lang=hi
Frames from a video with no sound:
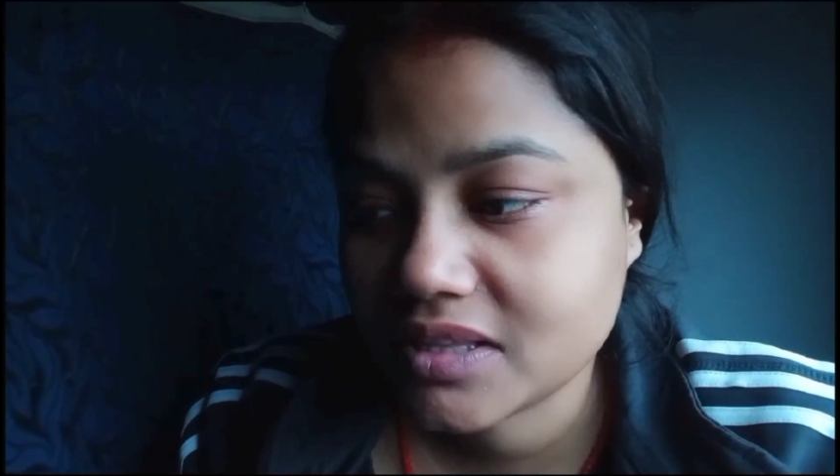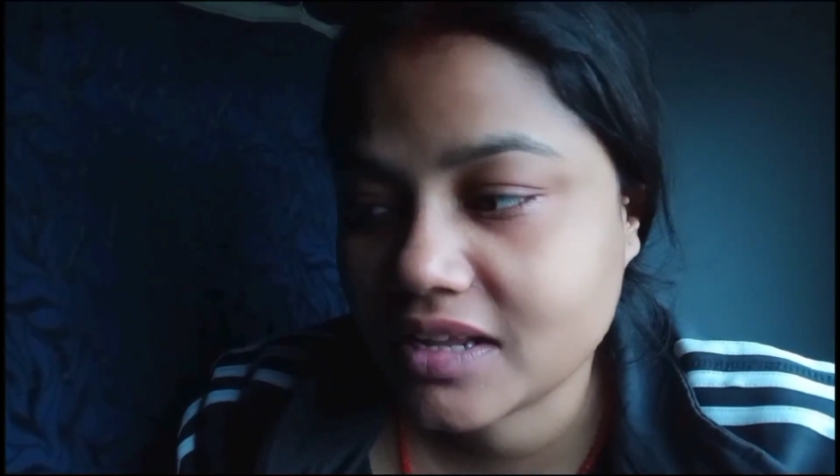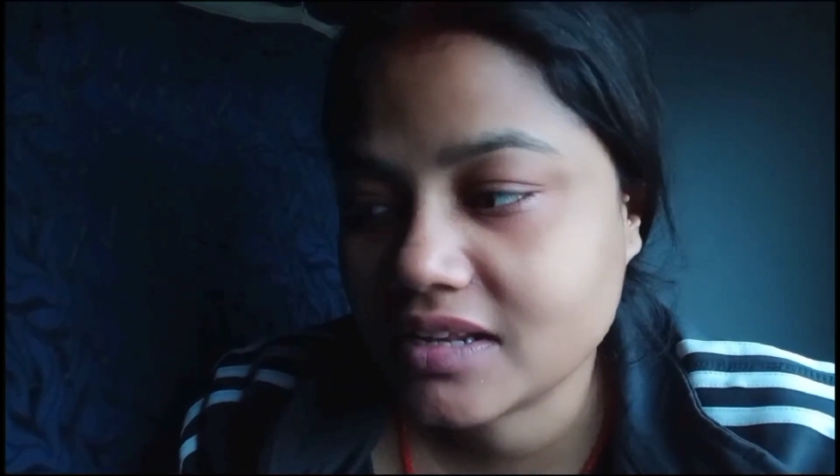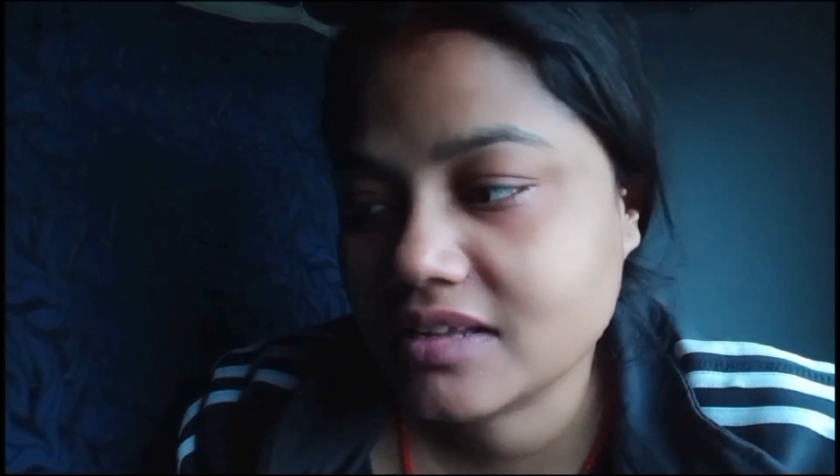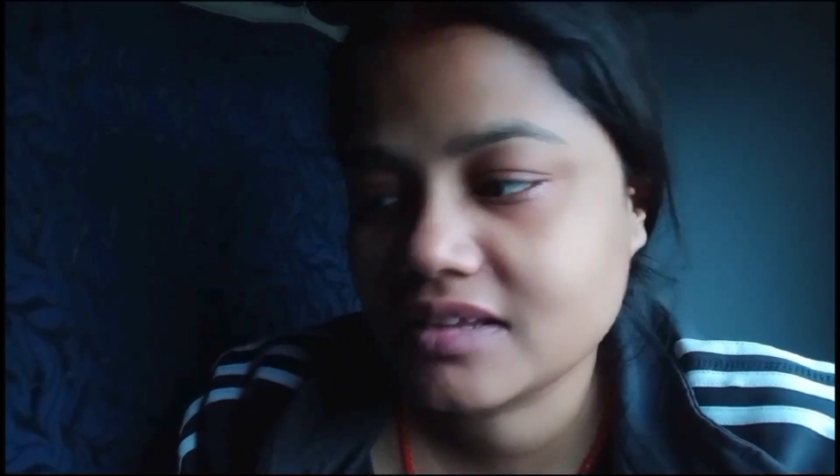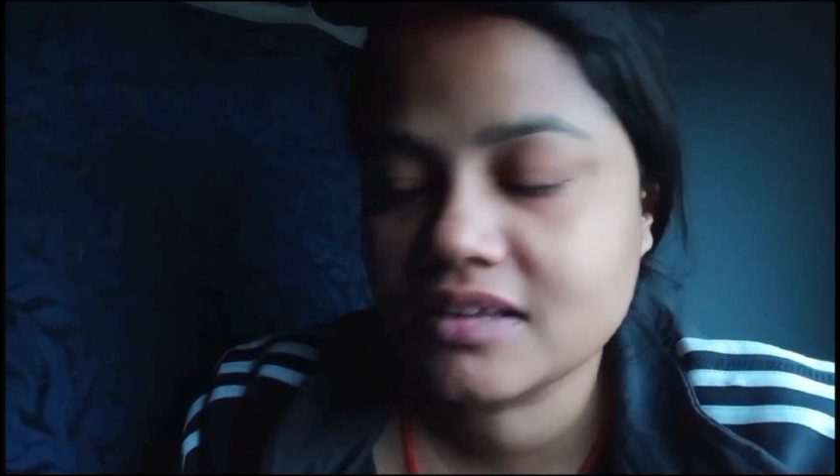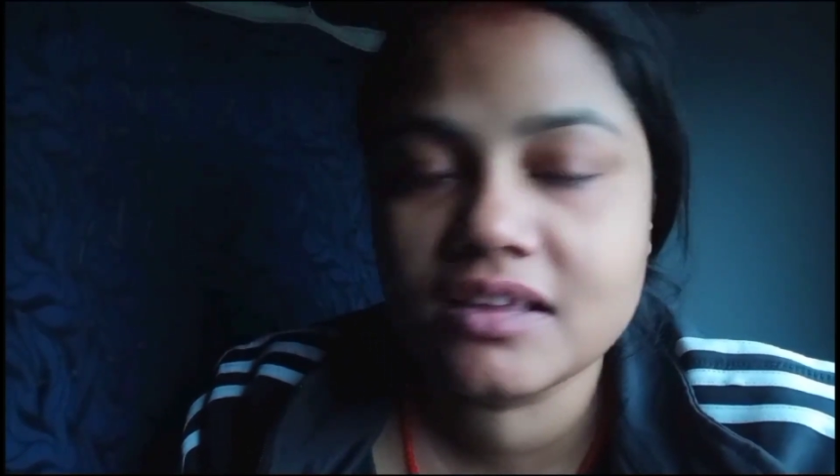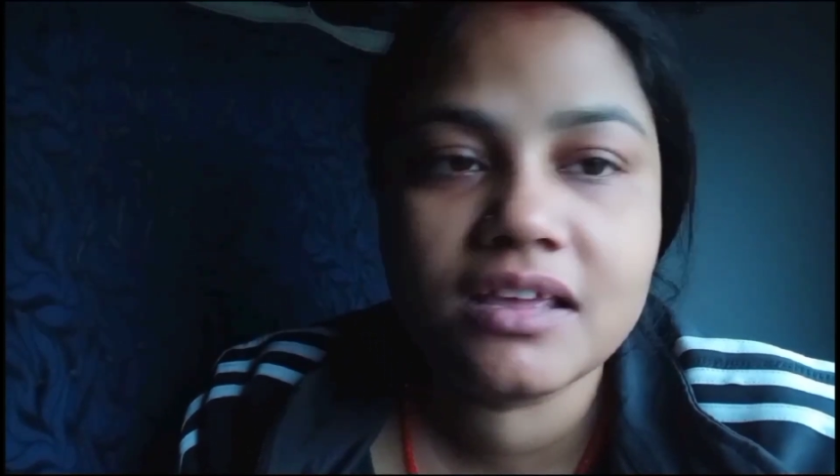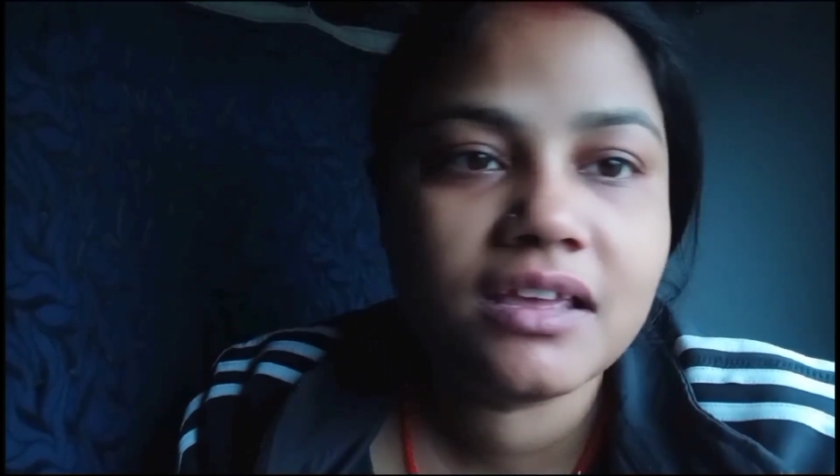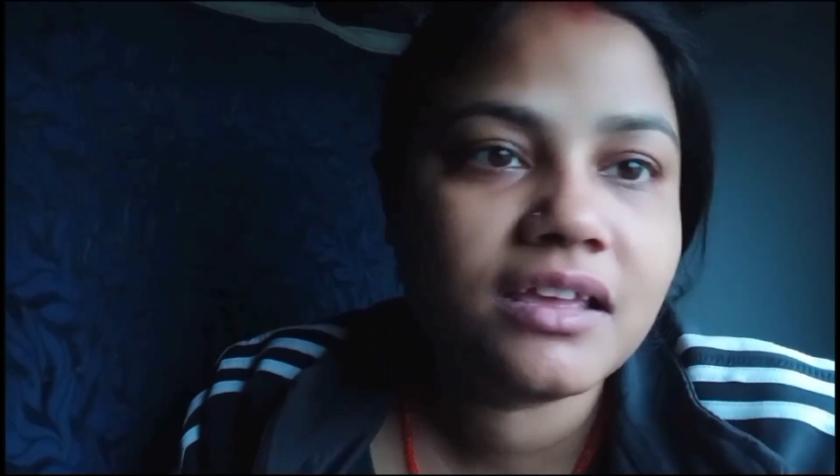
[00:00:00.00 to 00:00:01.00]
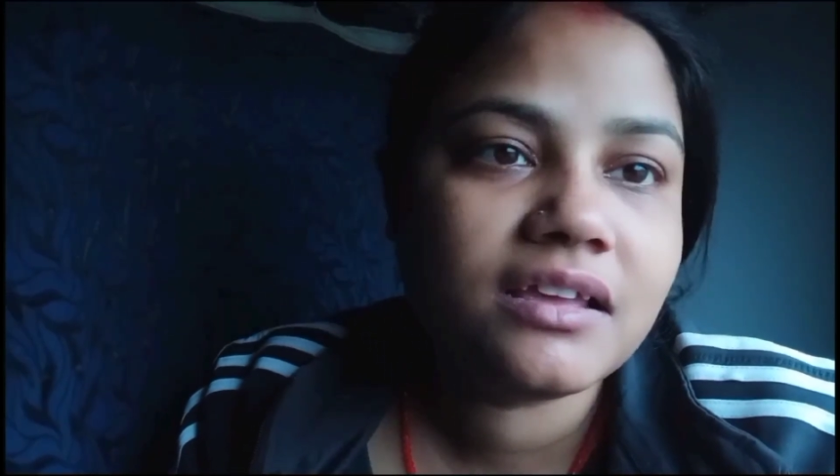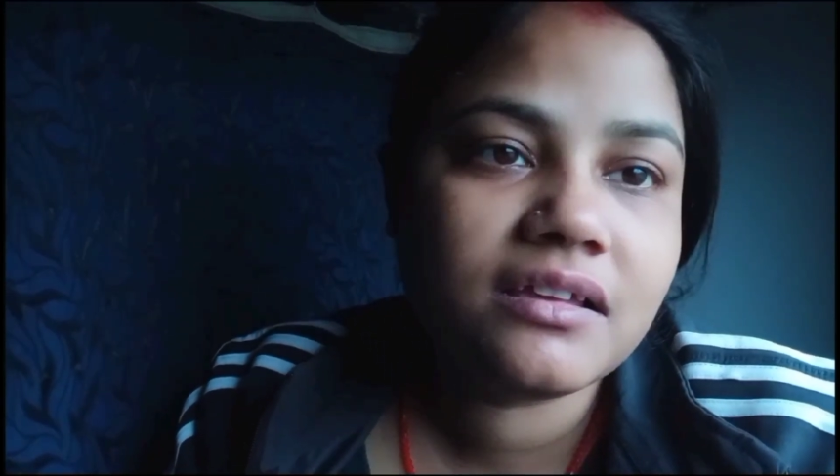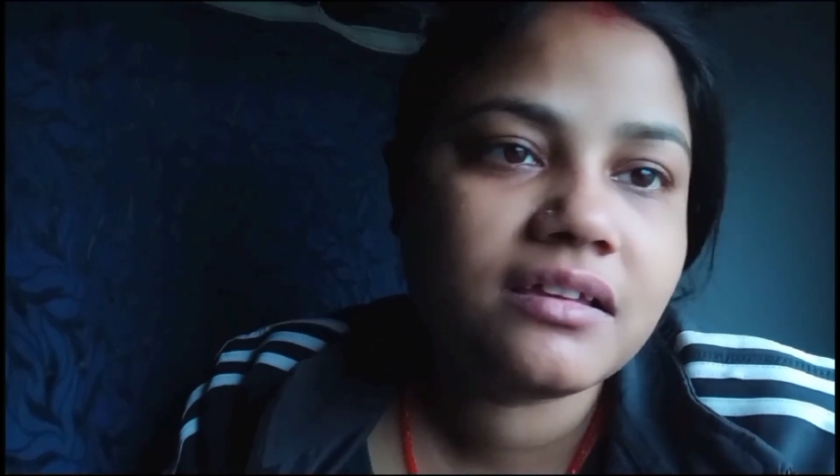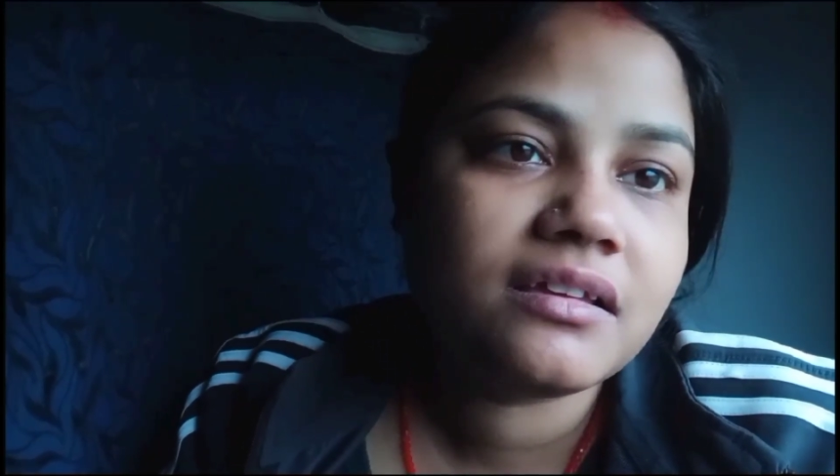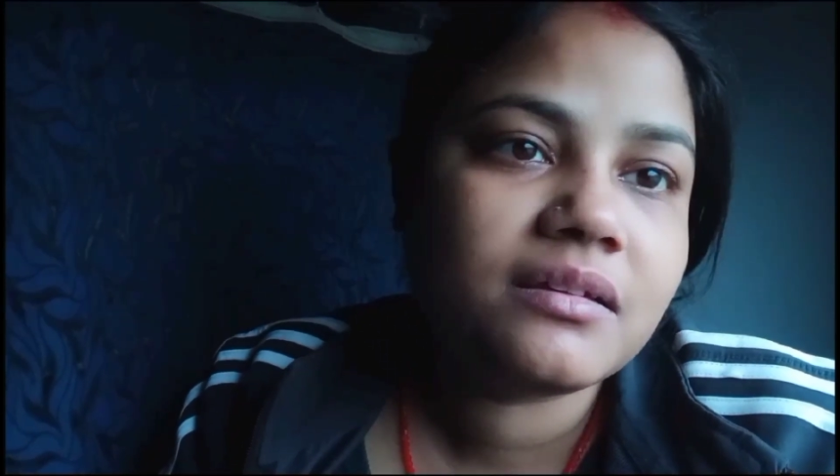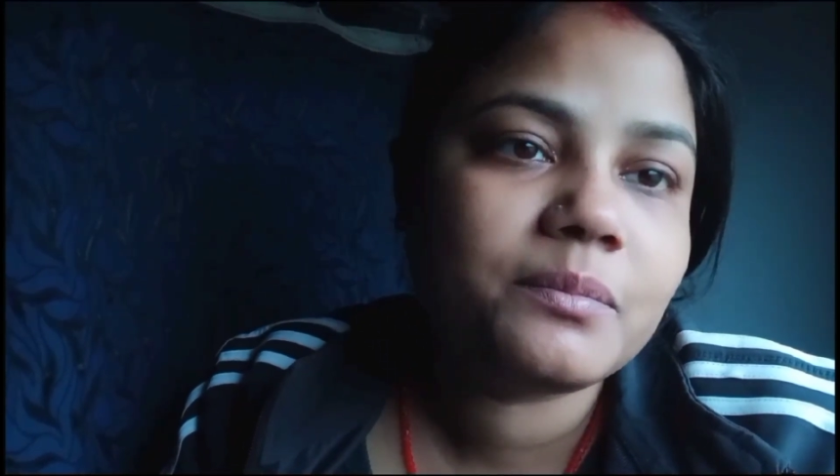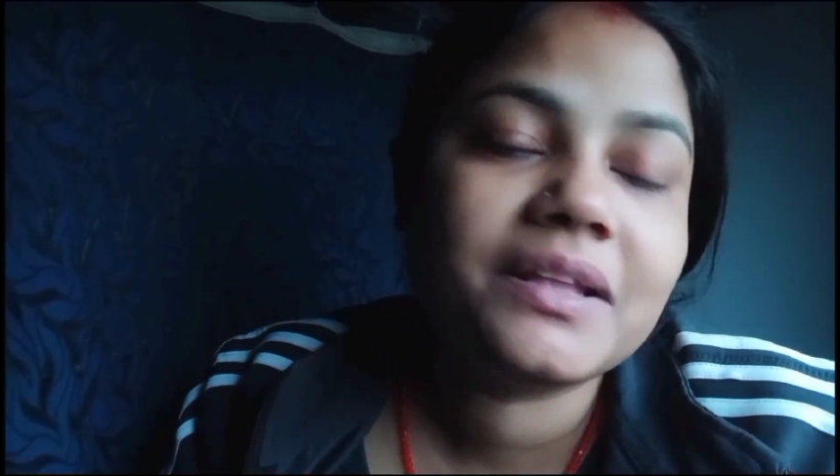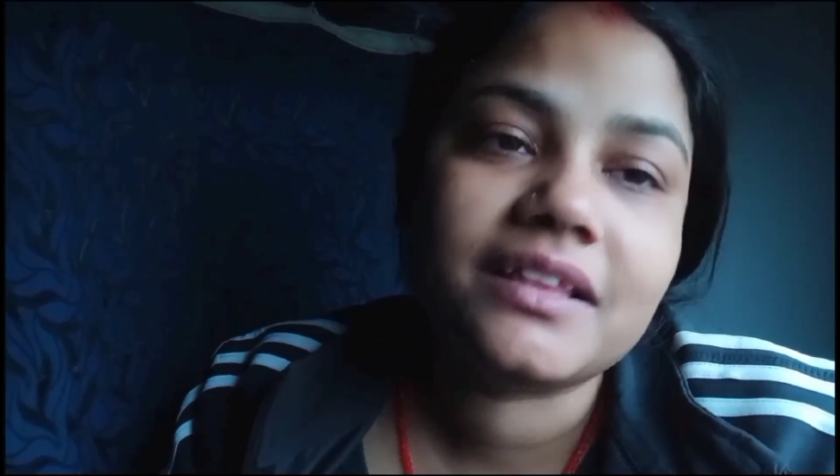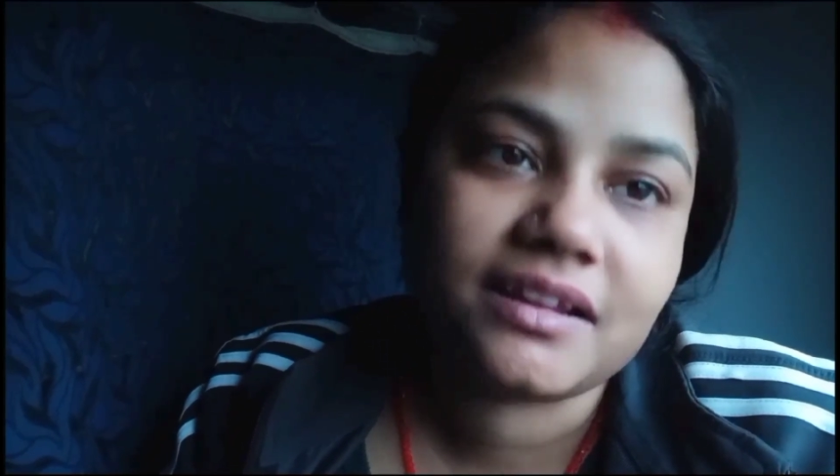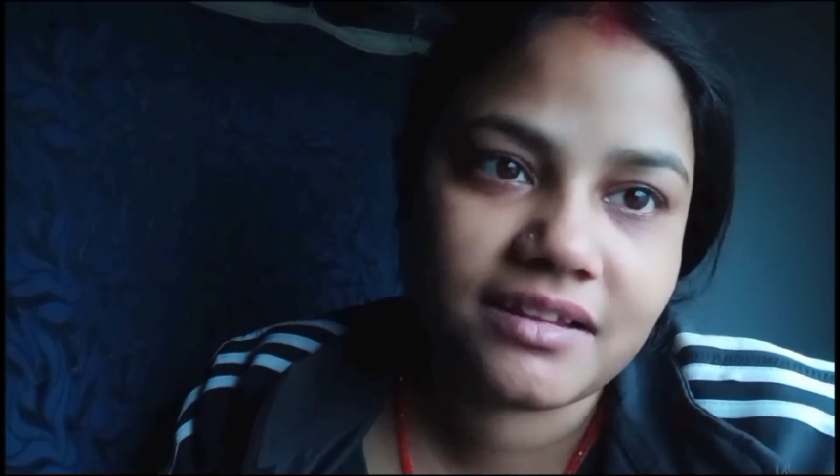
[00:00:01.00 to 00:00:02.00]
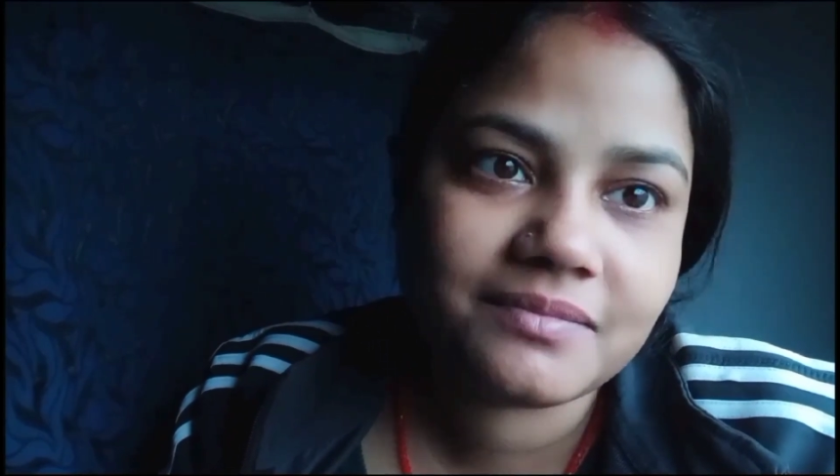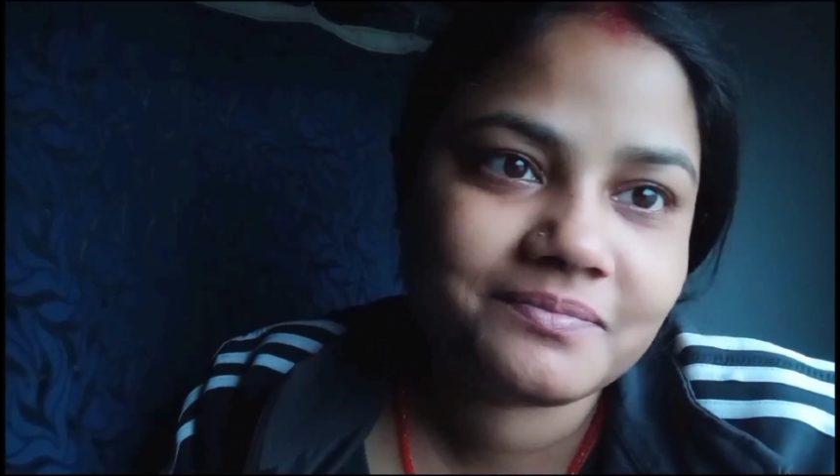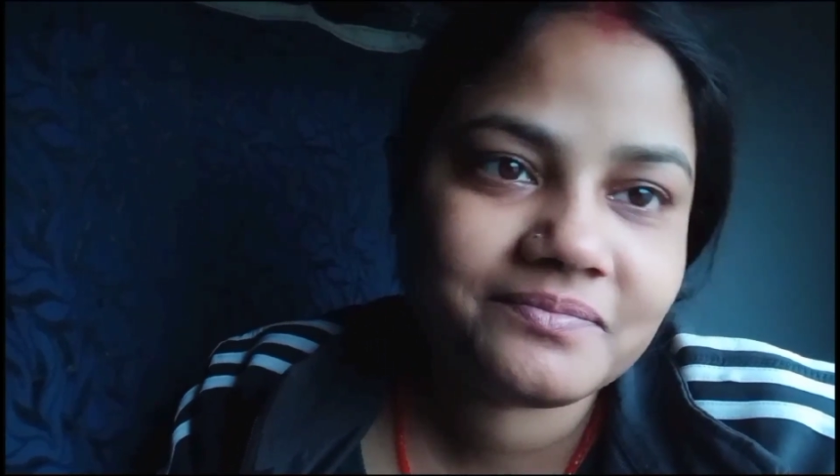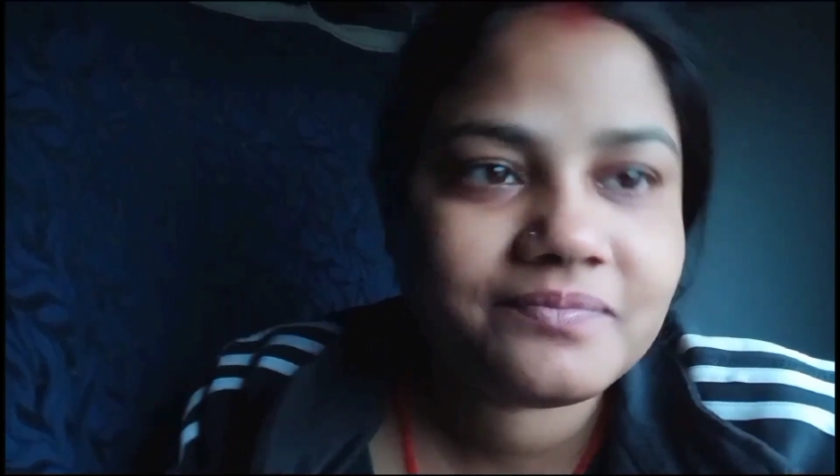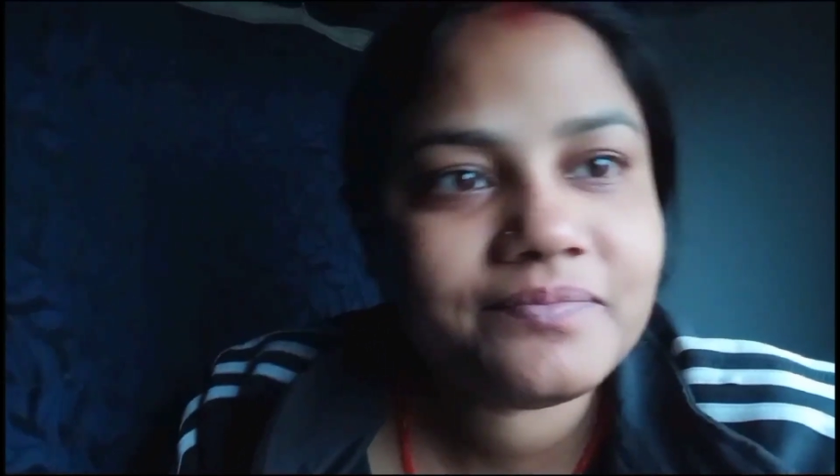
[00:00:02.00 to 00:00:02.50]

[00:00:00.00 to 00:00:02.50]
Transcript: पता नहीं पता नहीं